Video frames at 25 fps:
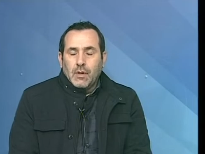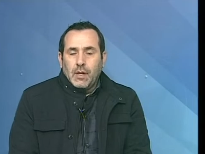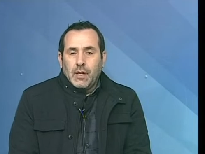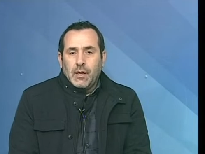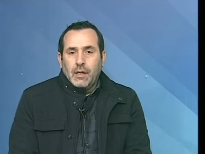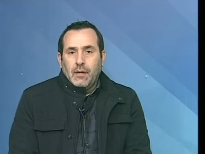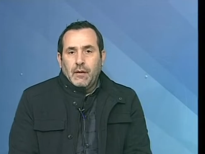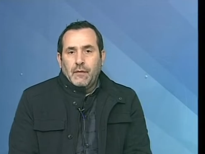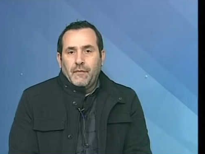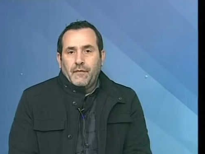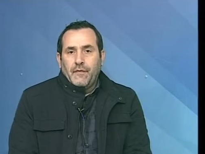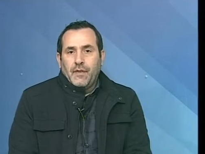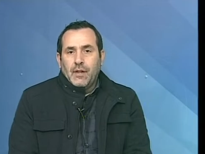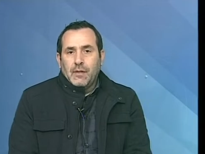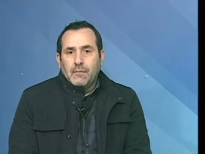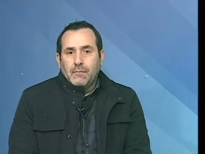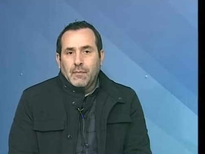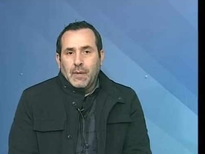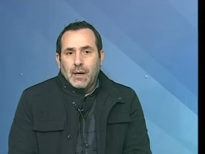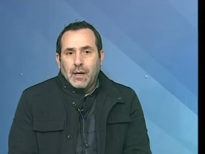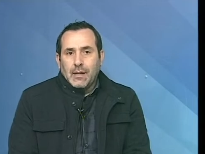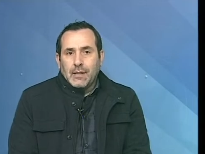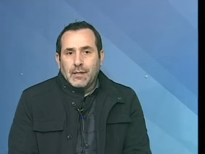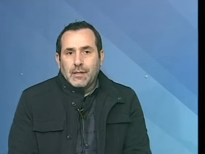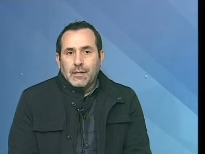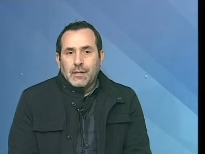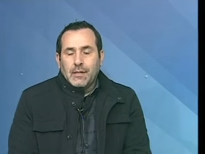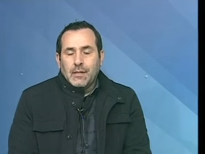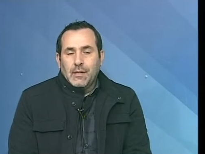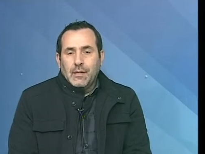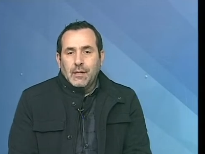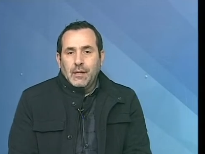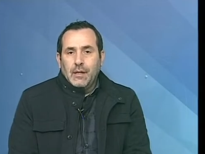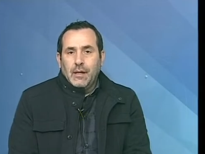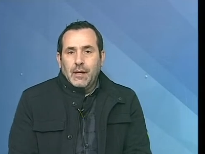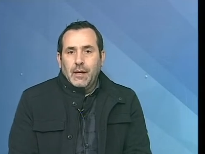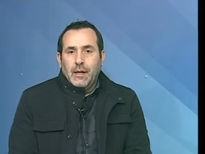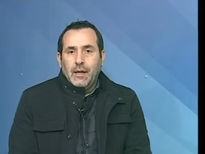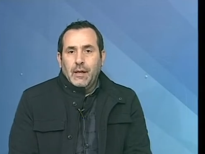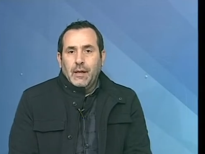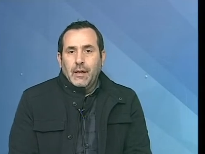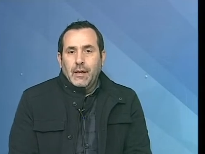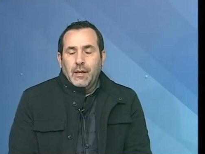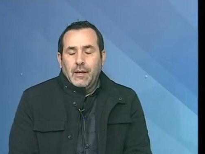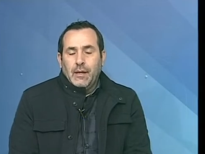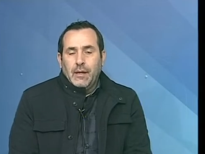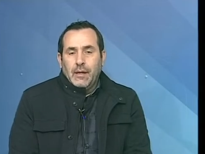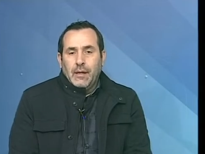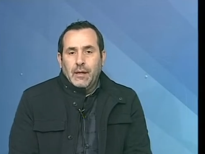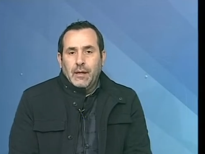che fermarsi
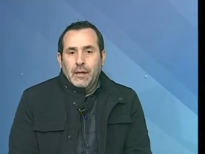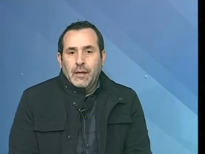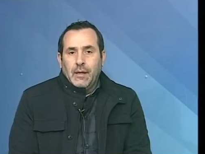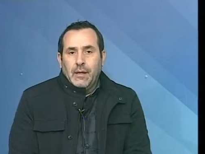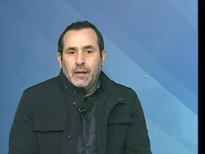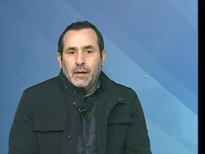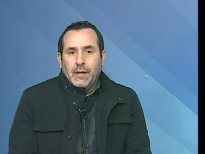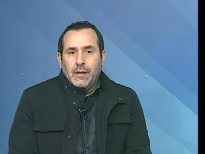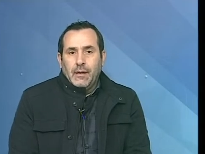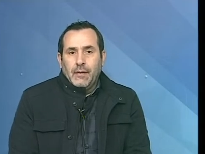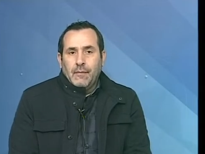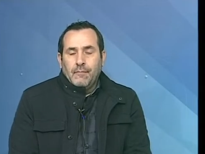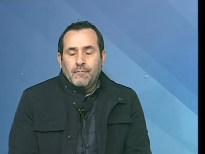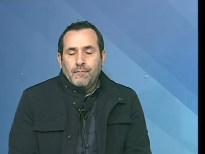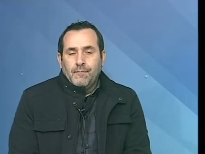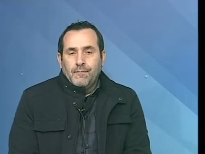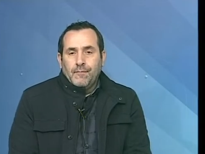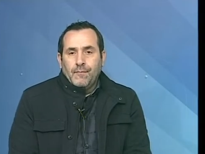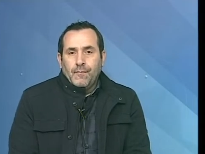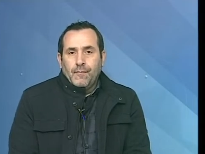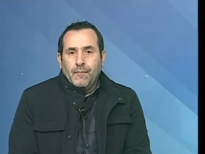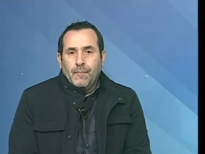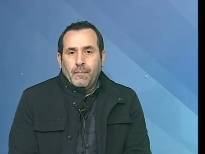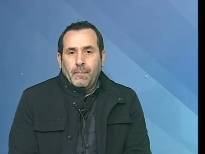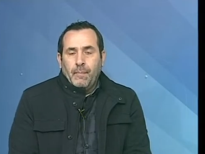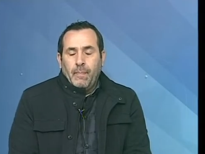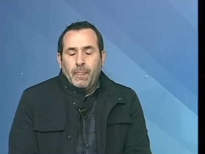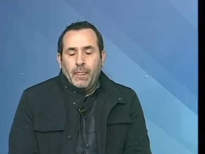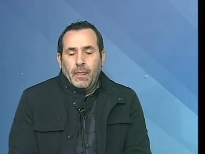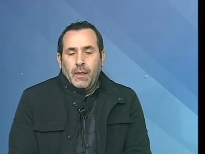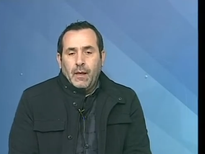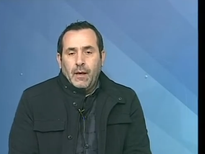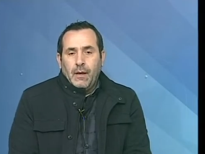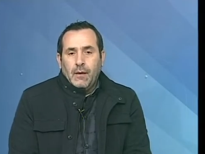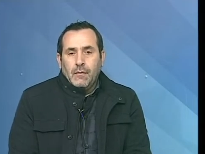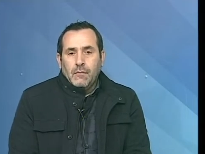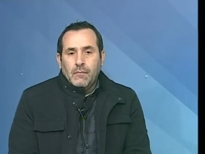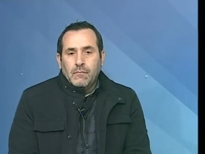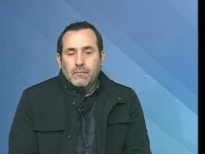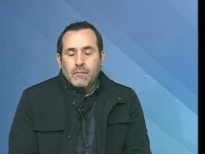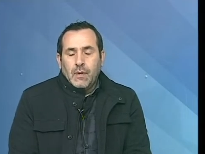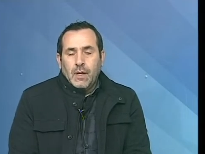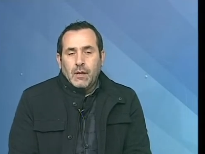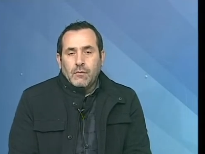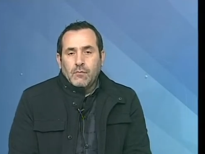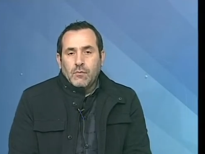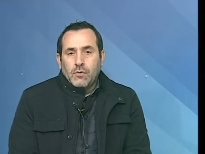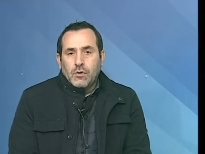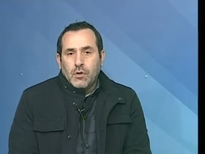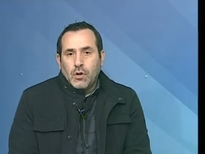è, è, un, è
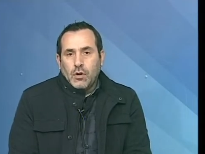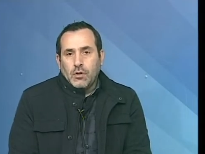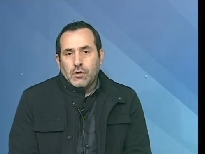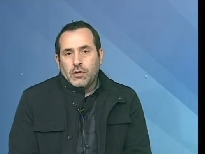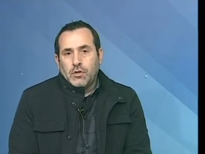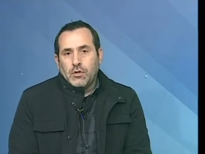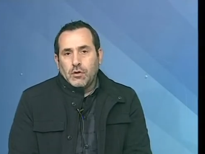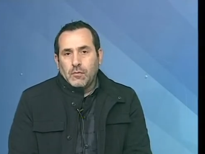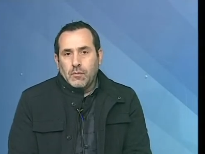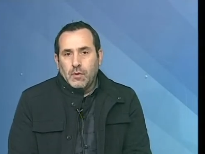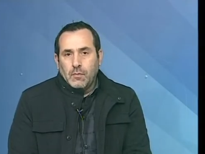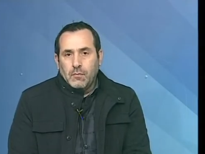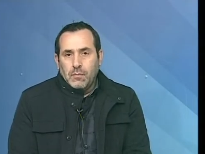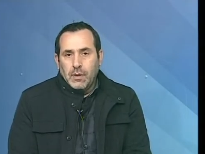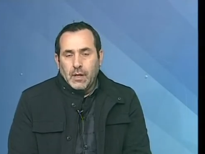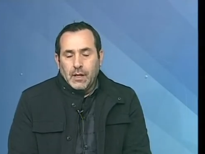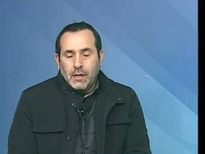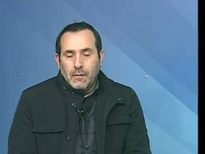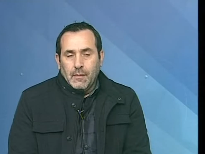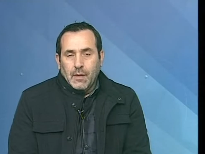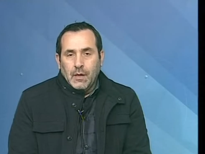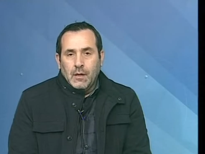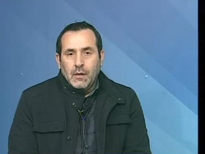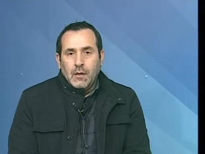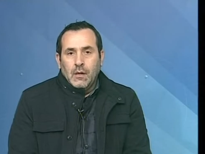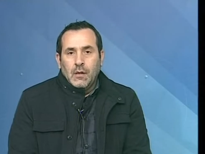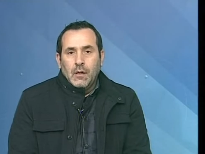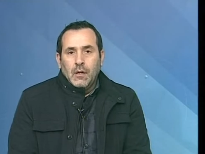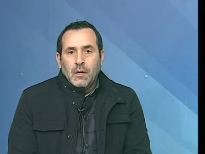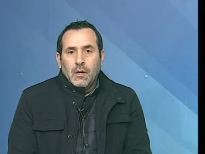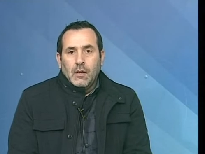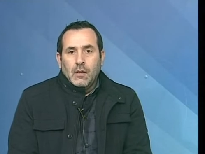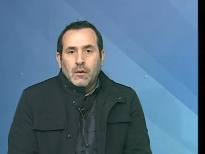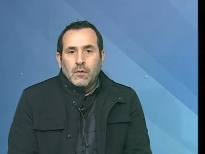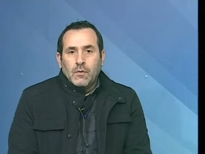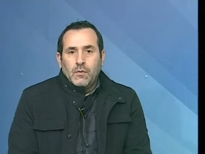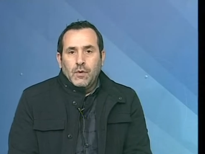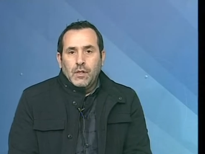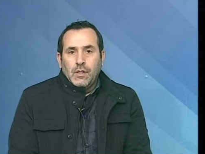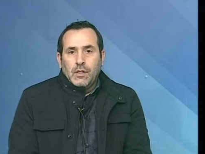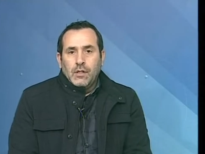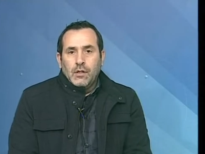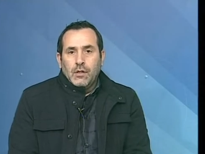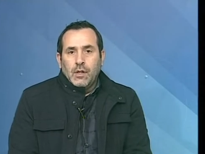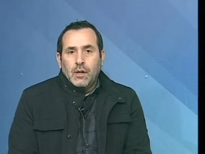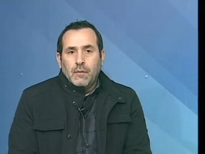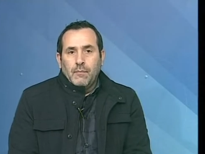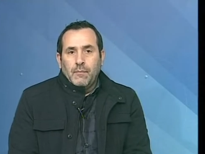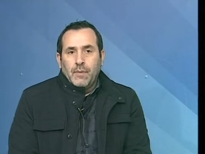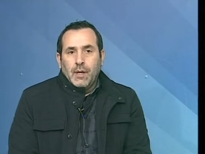un grosso problema quindi
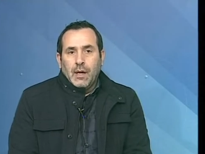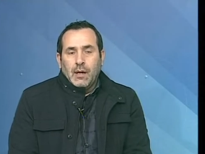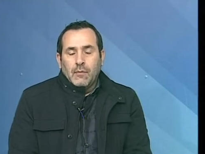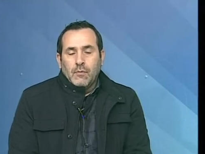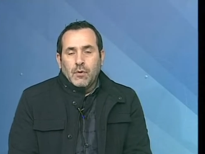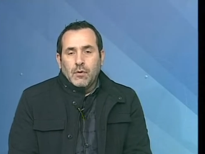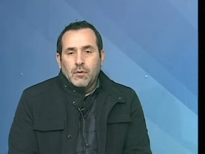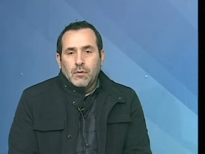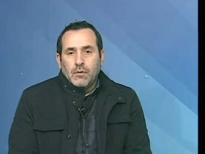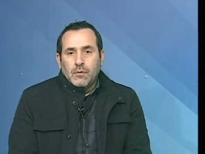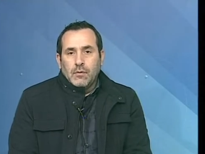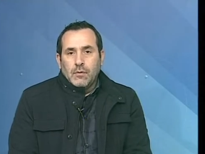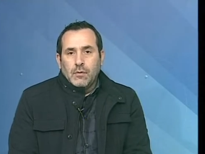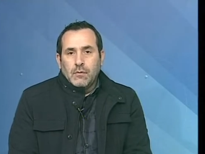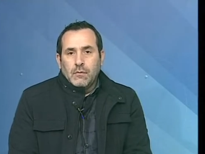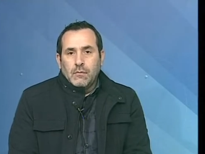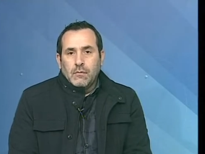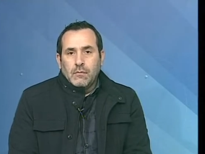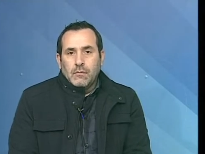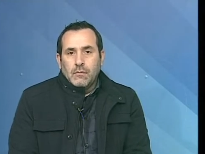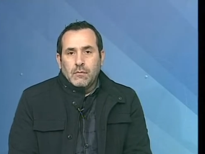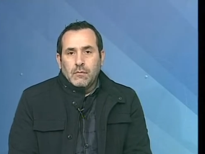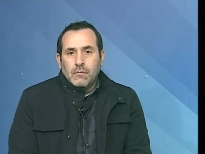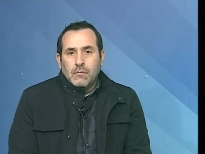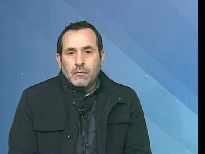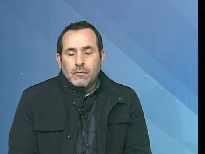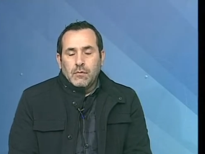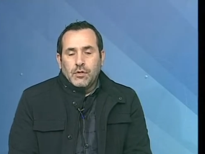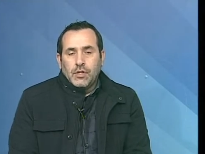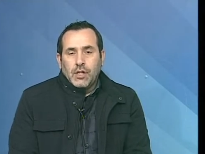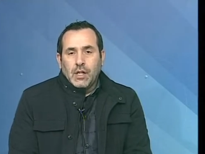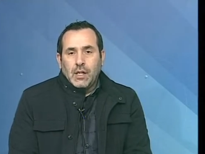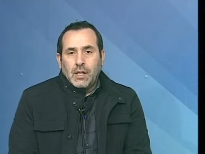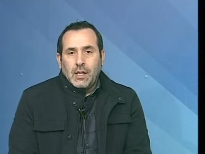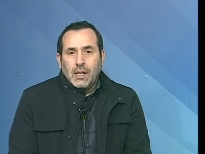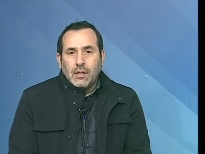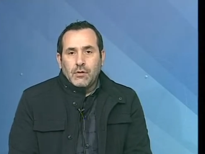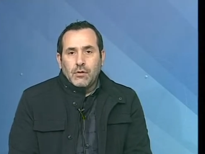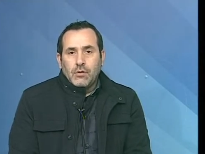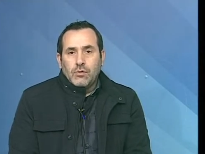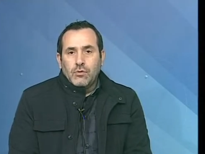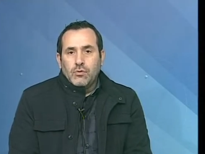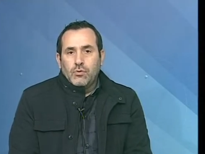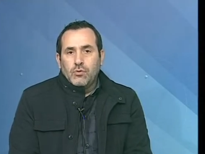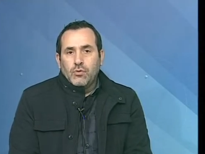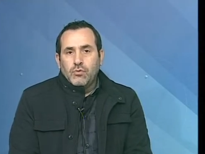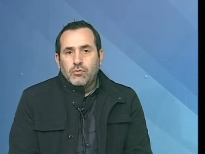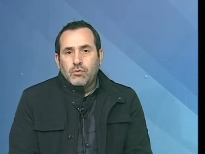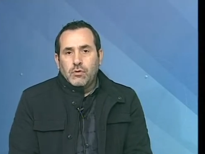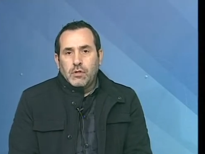noi abbiamo mh, mm, cercato in
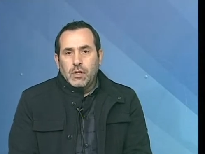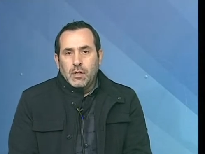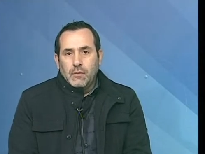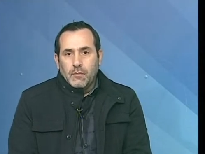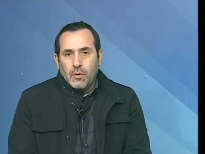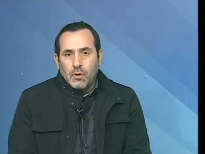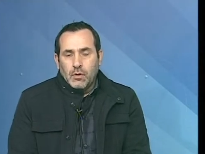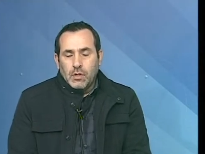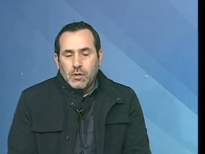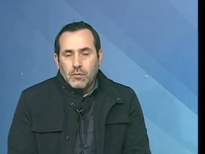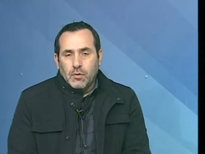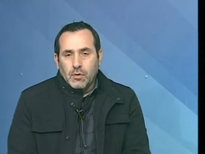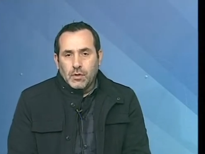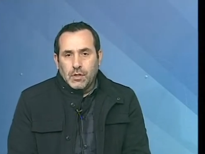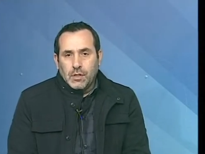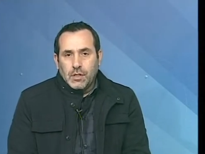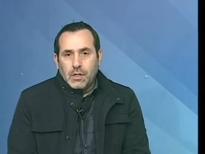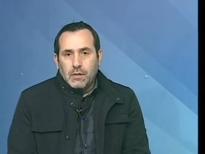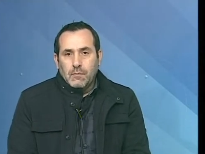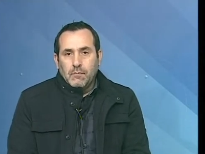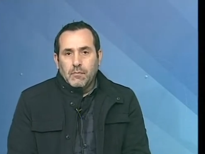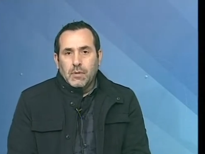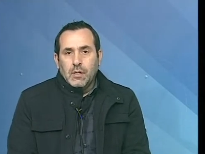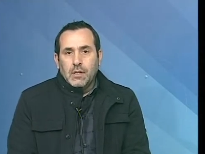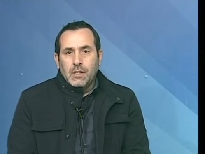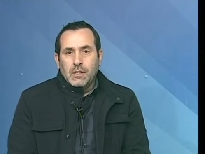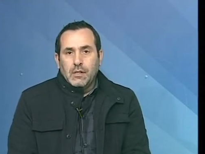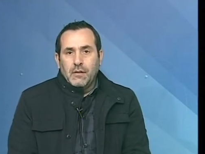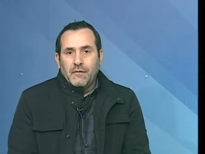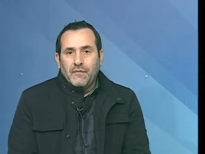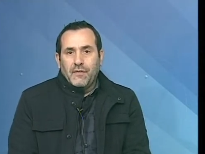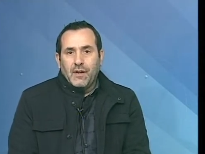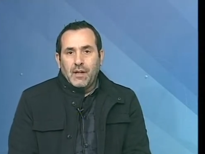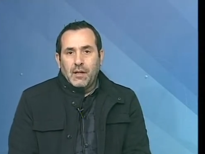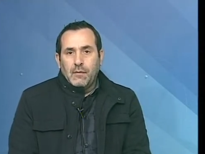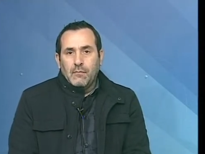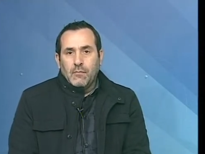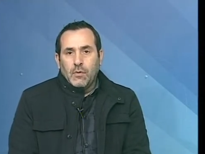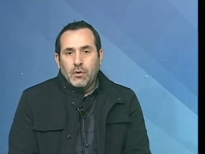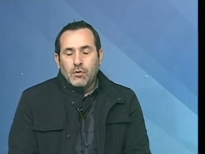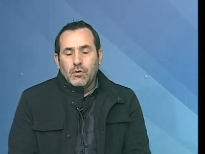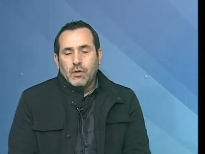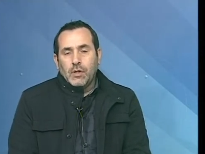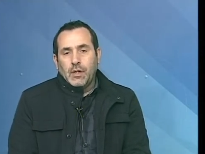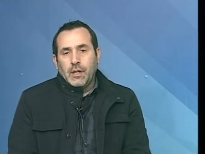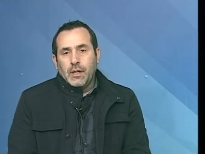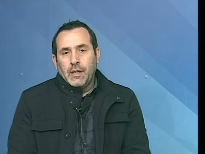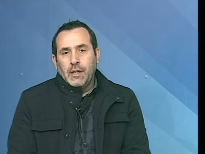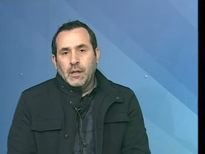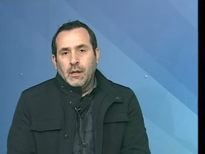tutti i modi possibili di fare in modo
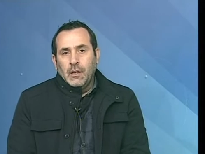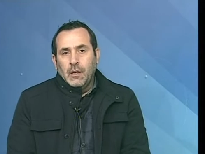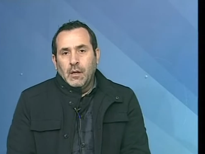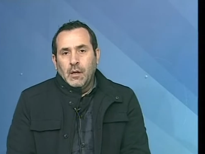che